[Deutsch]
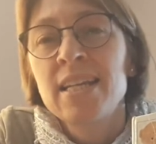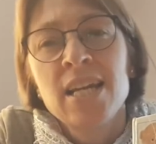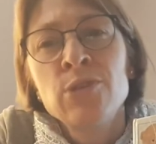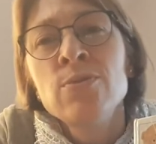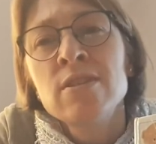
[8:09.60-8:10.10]
Der
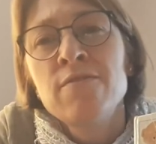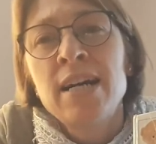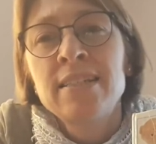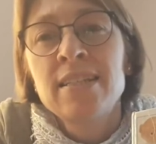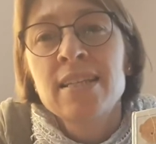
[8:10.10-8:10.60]
Josef
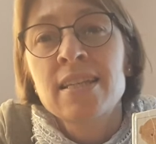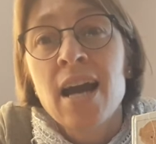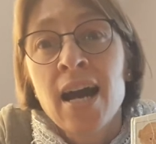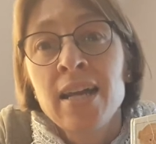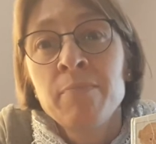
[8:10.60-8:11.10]
hatte das
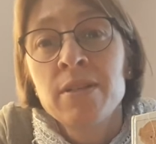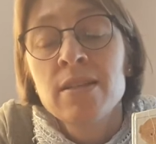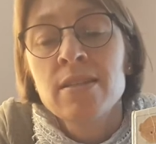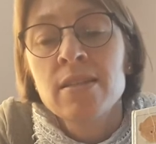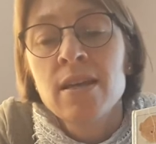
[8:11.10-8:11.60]

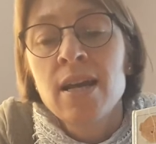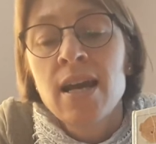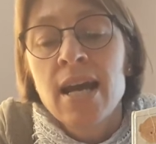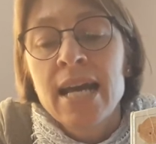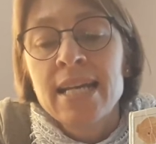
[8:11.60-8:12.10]
Geheimnis,
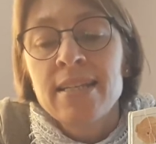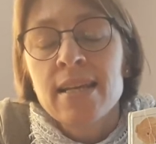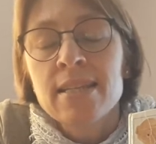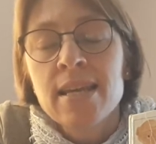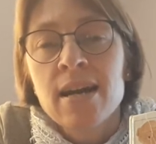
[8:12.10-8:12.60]

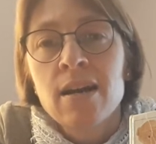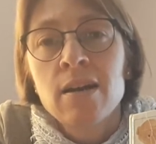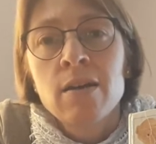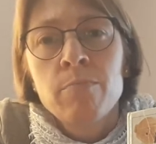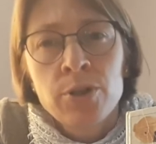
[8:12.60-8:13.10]
dass er
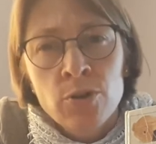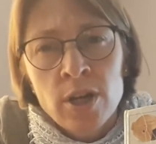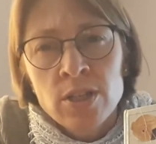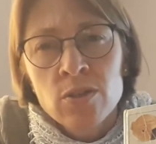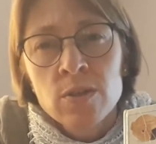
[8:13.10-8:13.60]
mit
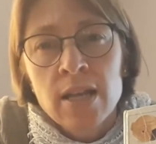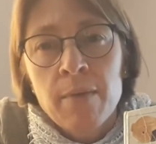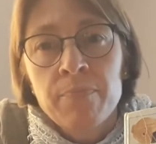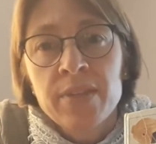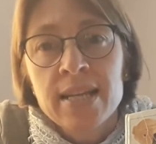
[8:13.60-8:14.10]
Gott
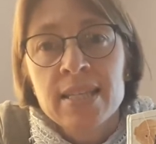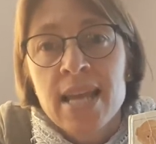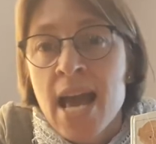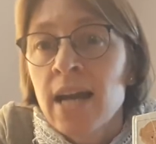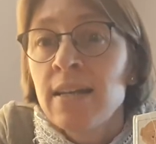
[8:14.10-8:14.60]
zusammen das
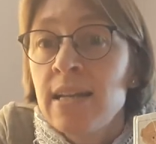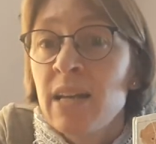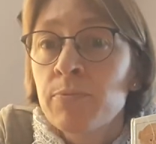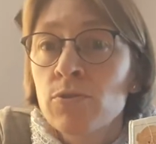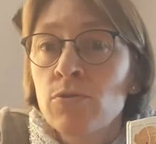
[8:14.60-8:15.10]

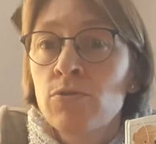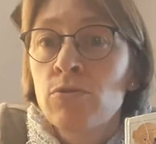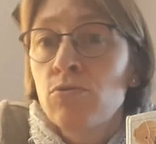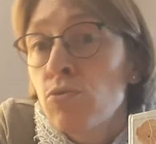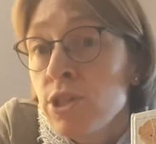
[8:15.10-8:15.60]
erlebt und
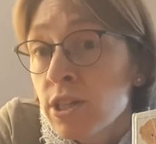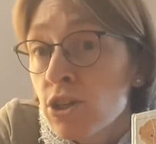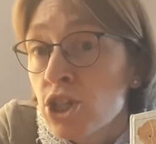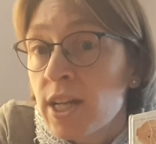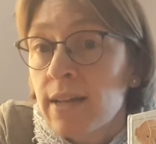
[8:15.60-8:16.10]

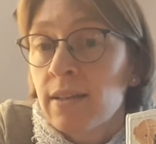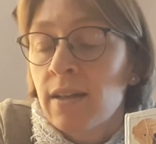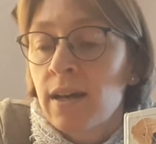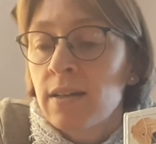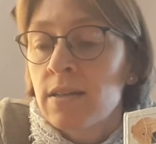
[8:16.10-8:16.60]

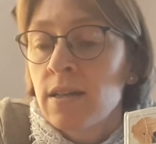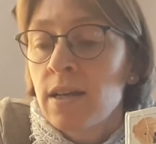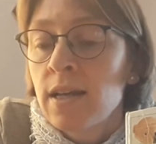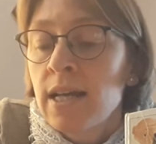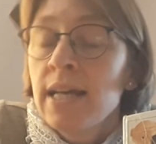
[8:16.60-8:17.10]
durchgestanden hat.
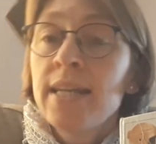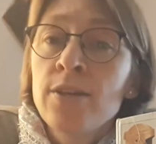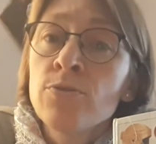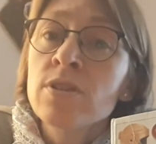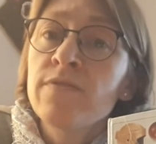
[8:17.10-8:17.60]
Der
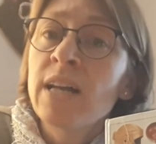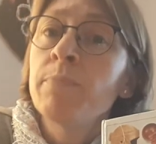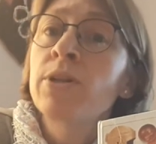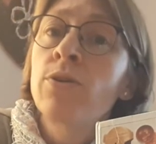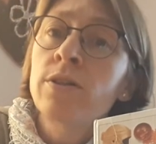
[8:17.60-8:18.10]
Josef hat
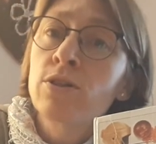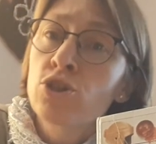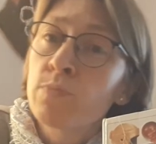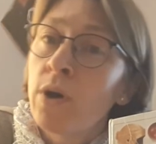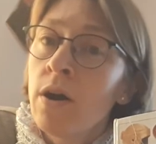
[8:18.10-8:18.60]
mit Gott
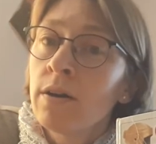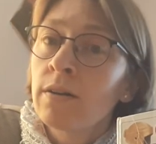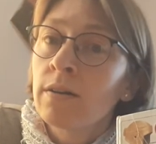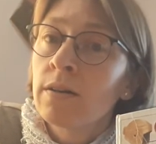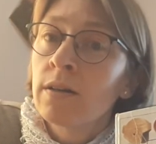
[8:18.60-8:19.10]

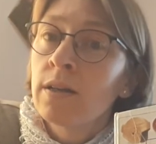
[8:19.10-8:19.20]
gesprochen.